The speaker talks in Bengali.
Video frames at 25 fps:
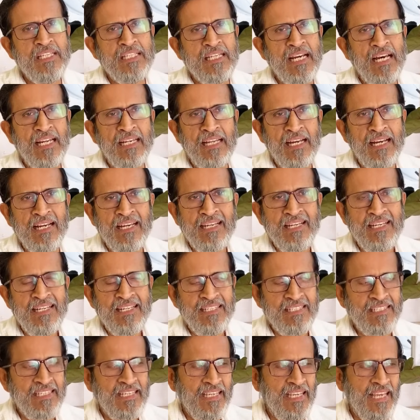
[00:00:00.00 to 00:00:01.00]
জানা
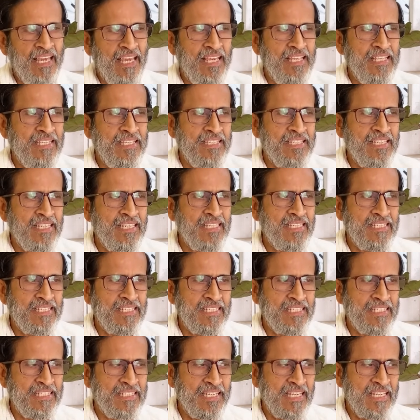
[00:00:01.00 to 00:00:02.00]
যে এই যে
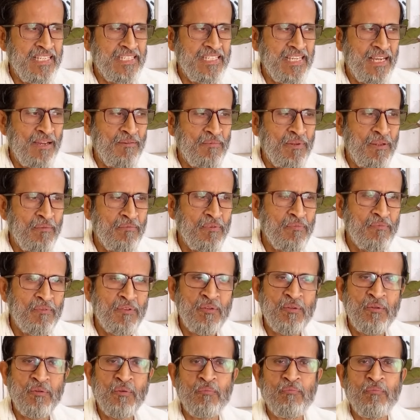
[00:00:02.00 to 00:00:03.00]
এই যে আমরা
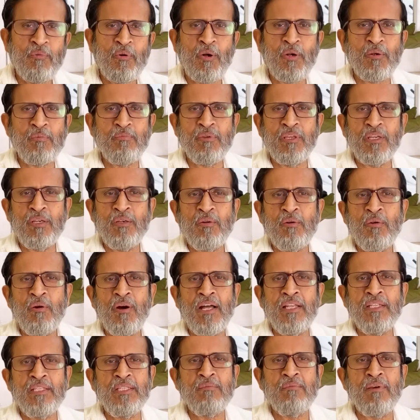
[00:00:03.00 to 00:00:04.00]
বিভিন্ন পট
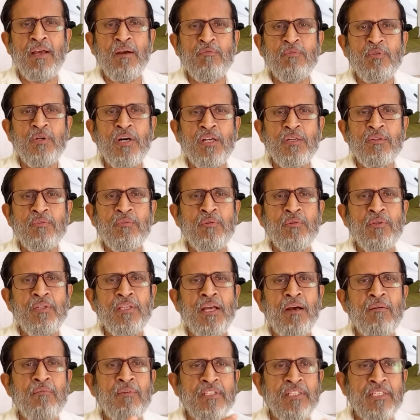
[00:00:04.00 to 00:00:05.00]
বিগ্রহাদি ব্যবহার করি
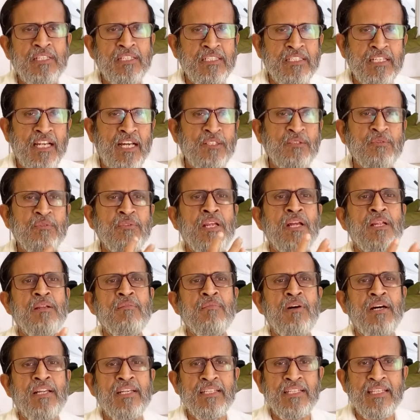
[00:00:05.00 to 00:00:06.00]
আমাদের সাধনার
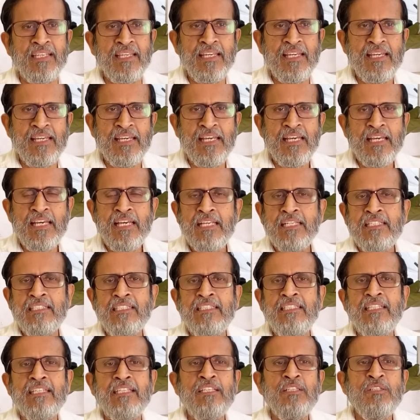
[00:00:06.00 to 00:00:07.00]
মার্গে
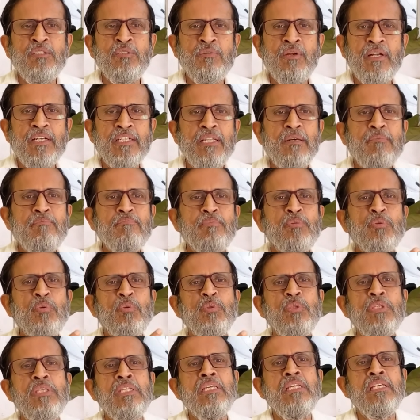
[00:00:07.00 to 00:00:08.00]
সেটা কিন্তু একটা
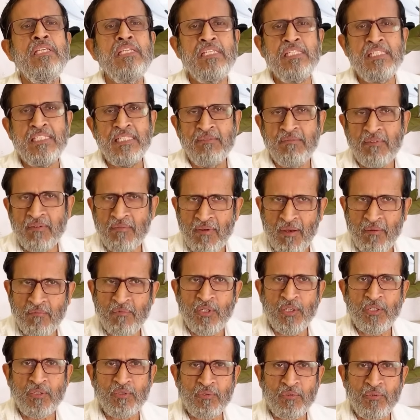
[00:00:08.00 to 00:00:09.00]
প্রতীক হিসেবে
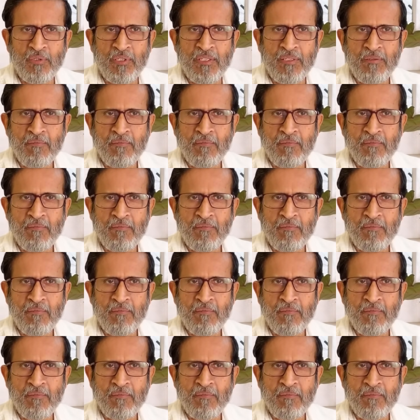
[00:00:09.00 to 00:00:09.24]
ব্যবহার করি